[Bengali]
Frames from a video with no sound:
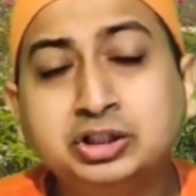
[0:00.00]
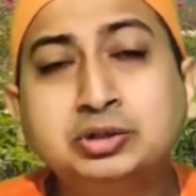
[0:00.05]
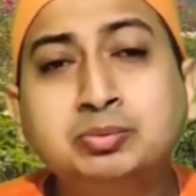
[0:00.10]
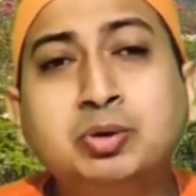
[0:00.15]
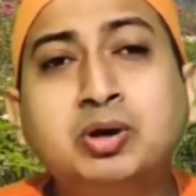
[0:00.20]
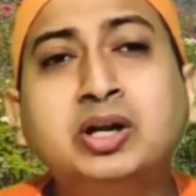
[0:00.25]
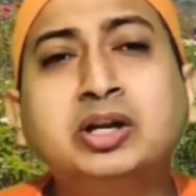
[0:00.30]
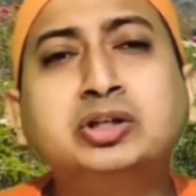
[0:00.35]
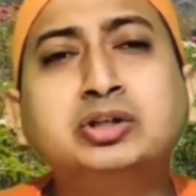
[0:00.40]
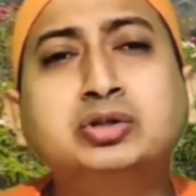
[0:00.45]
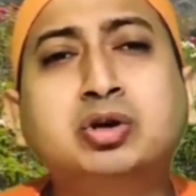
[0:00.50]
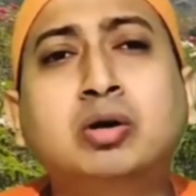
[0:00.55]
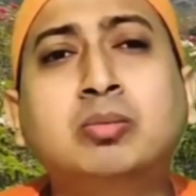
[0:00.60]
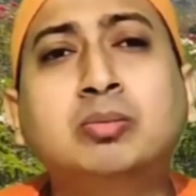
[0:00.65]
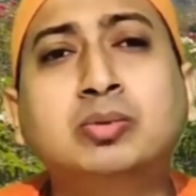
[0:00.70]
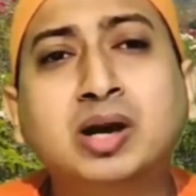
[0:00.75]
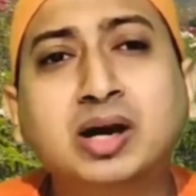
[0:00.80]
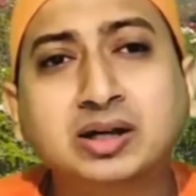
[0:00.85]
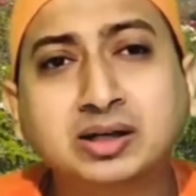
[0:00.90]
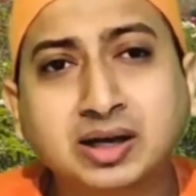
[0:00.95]
জীবনের
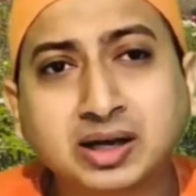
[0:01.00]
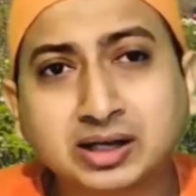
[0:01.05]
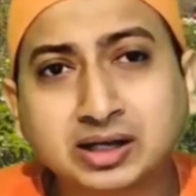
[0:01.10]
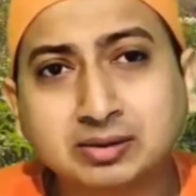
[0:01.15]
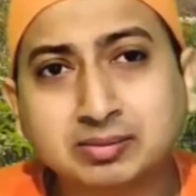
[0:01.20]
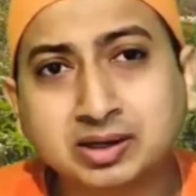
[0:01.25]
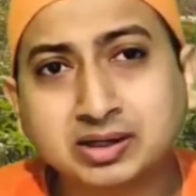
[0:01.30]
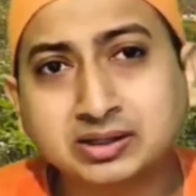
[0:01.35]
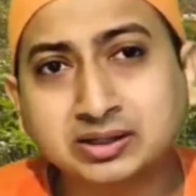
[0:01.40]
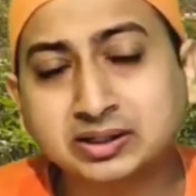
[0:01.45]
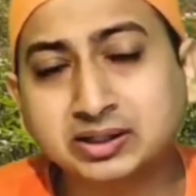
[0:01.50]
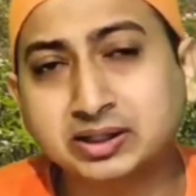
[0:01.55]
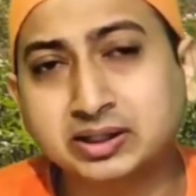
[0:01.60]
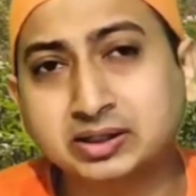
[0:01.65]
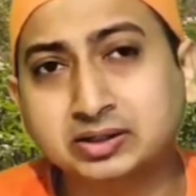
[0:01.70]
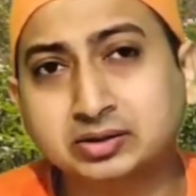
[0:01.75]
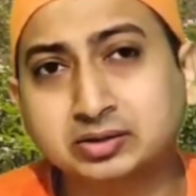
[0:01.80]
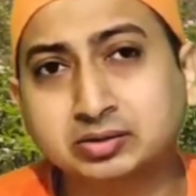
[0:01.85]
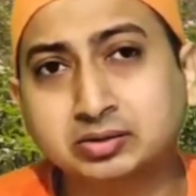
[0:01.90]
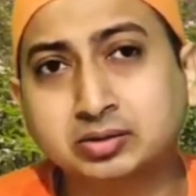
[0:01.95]
সম্রাট কাকে বানিয়ে
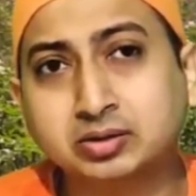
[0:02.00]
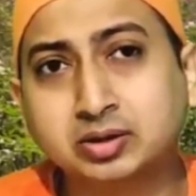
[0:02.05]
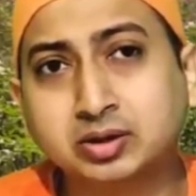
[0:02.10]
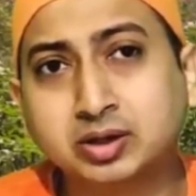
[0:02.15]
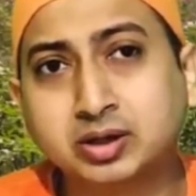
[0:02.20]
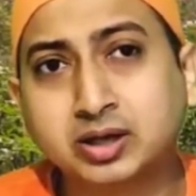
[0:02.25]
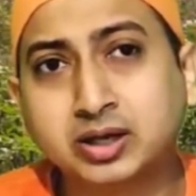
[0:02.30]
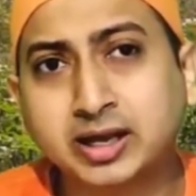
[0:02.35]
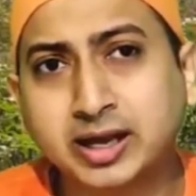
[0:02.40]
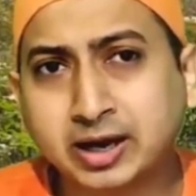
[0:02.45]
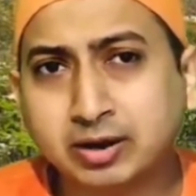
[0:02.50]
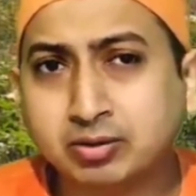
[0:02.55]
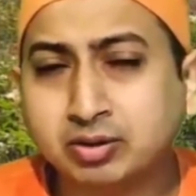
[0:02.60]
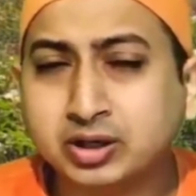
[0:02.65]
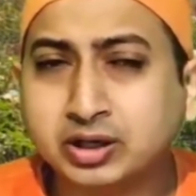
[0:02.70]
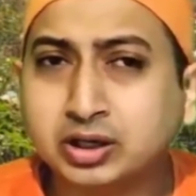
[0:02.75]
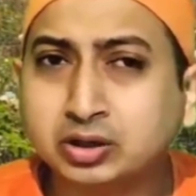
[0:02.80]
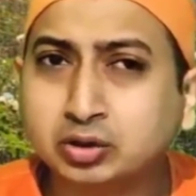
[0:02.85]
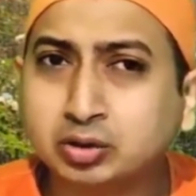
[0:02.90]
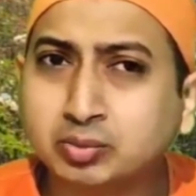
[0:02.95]
রেখেছ
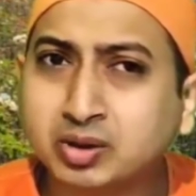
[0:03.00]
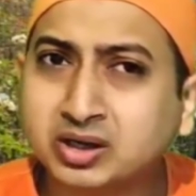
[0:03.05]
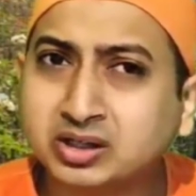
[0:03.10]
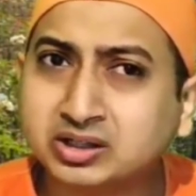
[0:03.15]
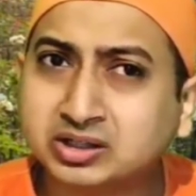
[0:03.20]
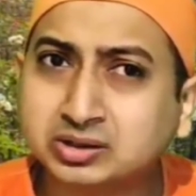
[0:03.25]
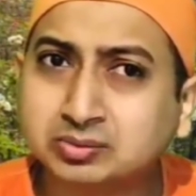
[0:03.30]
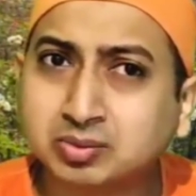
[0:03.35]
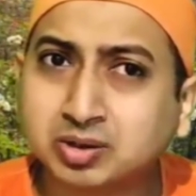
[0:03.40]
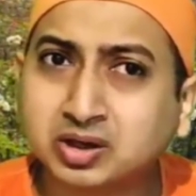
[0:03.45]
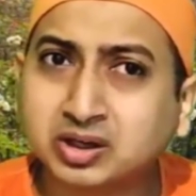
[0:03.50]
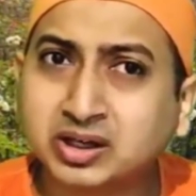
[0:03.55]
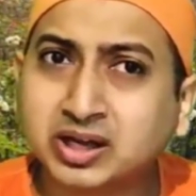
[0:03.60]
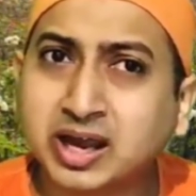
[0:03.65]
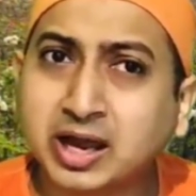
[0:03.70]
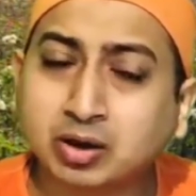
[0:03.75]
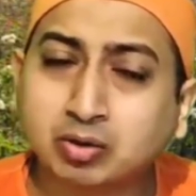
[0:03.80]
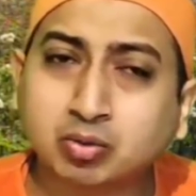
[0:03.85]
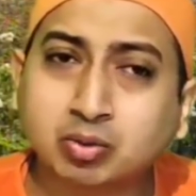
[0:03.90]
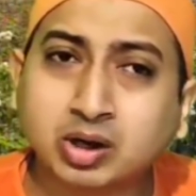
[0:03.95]
এগুলি কি তোমার
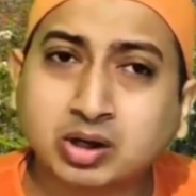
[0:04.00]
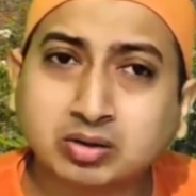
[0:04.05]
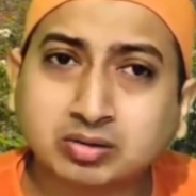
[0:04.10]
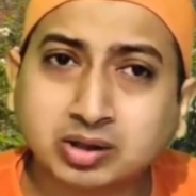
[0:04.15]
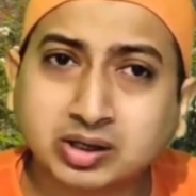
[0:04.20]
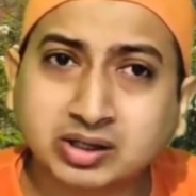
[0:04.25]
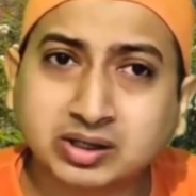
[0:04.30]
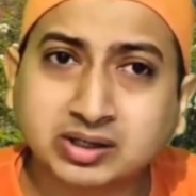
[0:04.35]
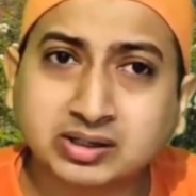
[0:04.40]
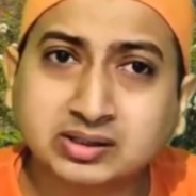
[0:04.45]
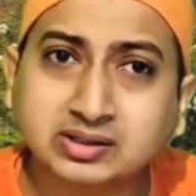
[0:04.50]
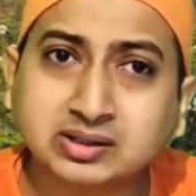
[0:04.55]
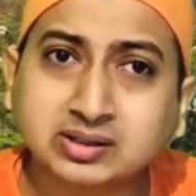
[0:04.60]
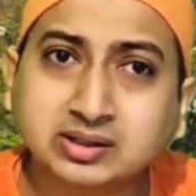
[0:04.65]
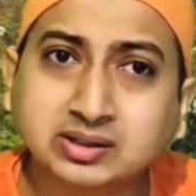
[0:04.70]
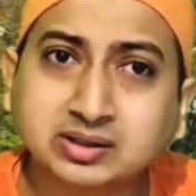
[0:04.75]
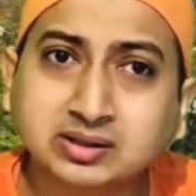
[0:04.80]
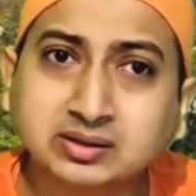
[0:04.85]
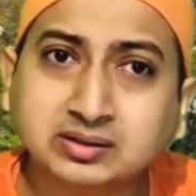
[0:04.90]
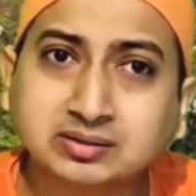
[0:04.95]
জীবনকে একবার করে নিয়েছে
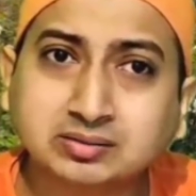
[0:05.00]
